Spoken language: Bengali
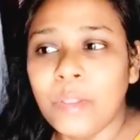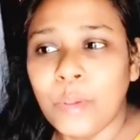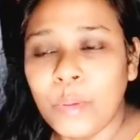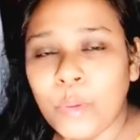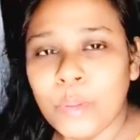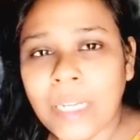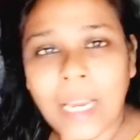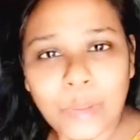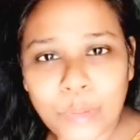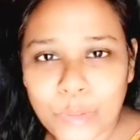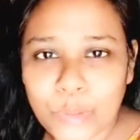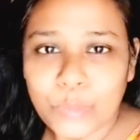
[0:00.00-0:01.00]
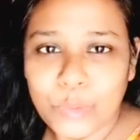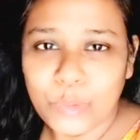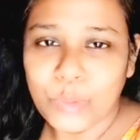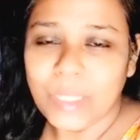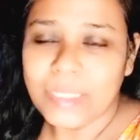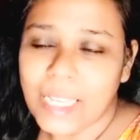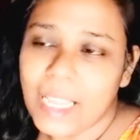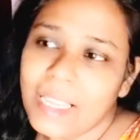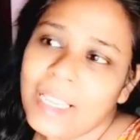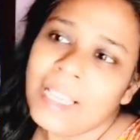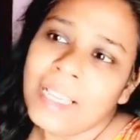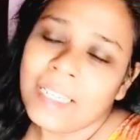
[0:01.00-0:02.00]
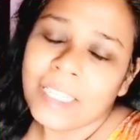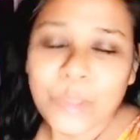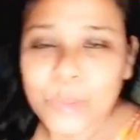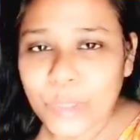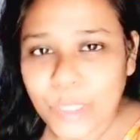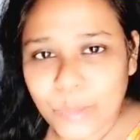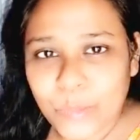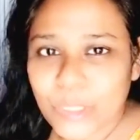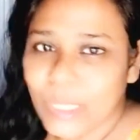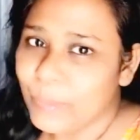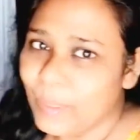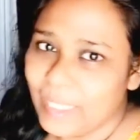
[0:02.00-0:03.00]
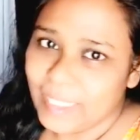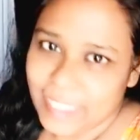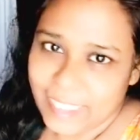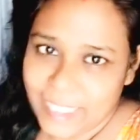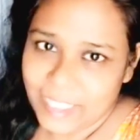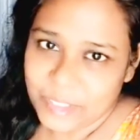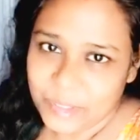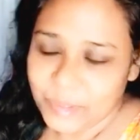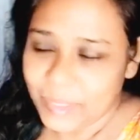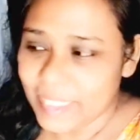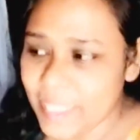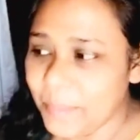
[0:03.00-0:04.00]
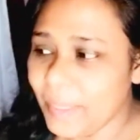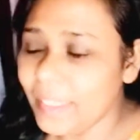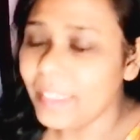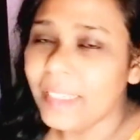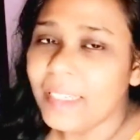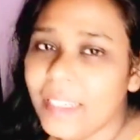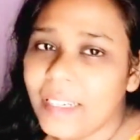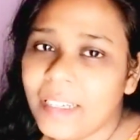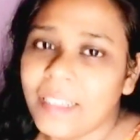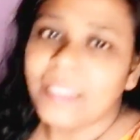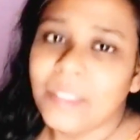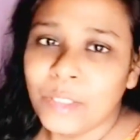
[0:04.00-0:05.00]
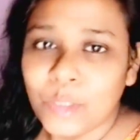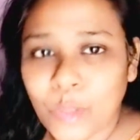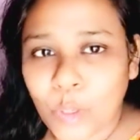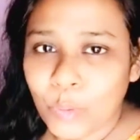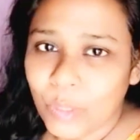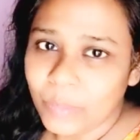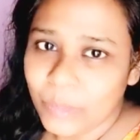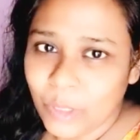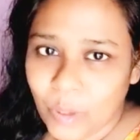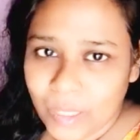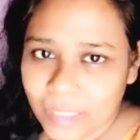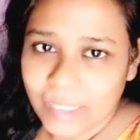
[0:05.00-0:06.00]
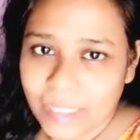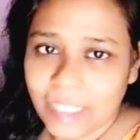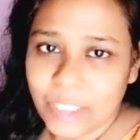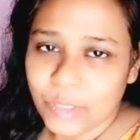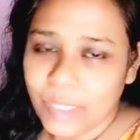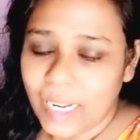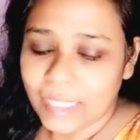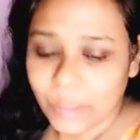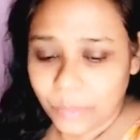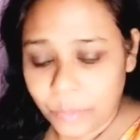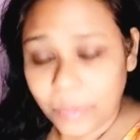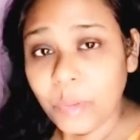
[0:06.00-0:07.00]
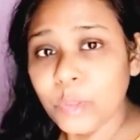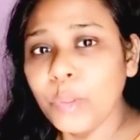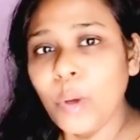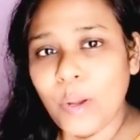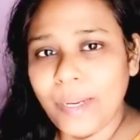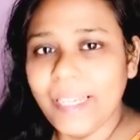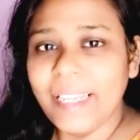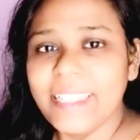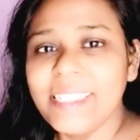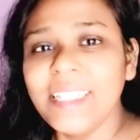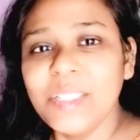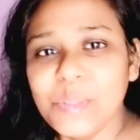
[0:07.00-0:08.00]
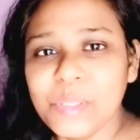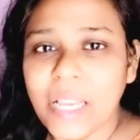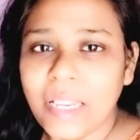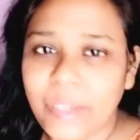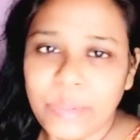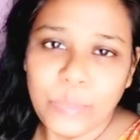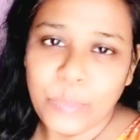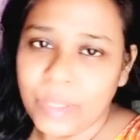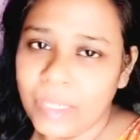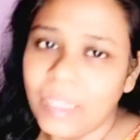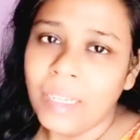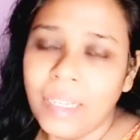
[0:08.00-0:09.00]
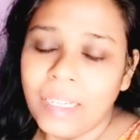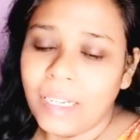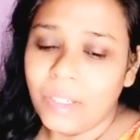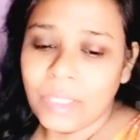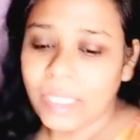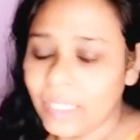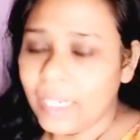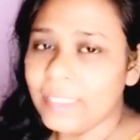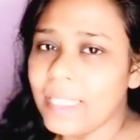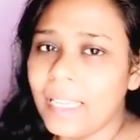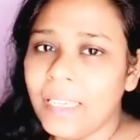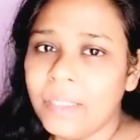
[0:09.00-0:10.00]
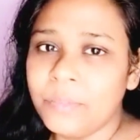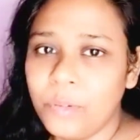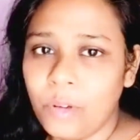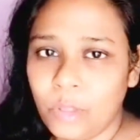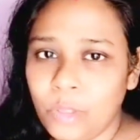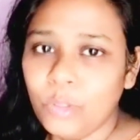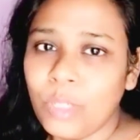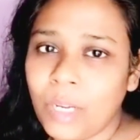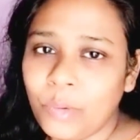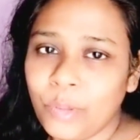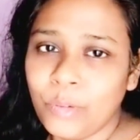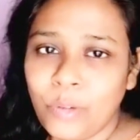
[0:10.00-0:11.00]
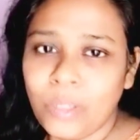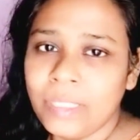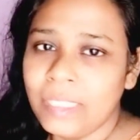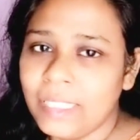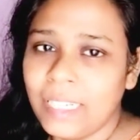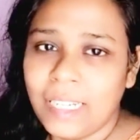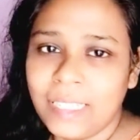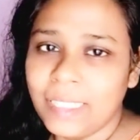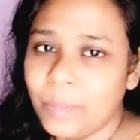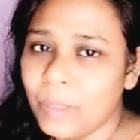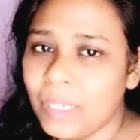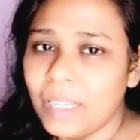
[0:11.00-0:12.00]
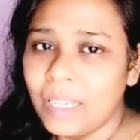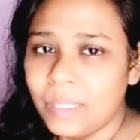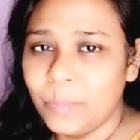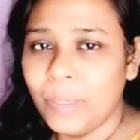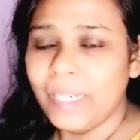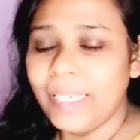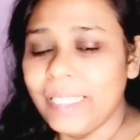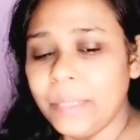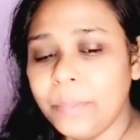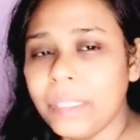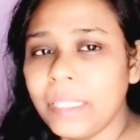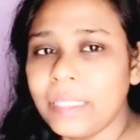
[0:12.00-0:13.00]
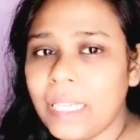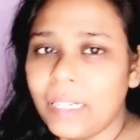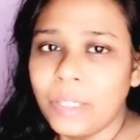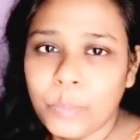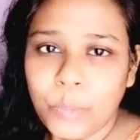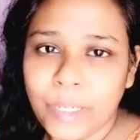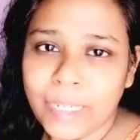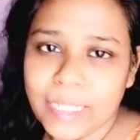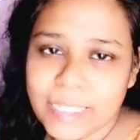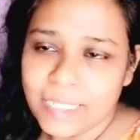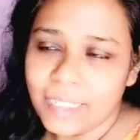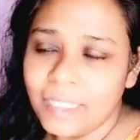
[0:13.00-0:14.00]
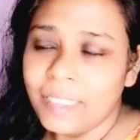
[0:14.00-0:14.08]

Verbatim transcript: তো ঠাকুর যদি মুখ তুলে চায় কিছুদিনের মধ্যে আমার একটা সিংহাসন হয়ে যাবে তো তখন আমি ঘরের সিংহাসনেই রাখতে পারবো সব ঘরে রেখেছি কিন্তু জানলার ওপরে কারণ এই জান ফল তো ঠাকুরের ফল নিচে রাখা যাবে না হাত পা লেগে যাবে তো জানলার ওপরে রেখেছি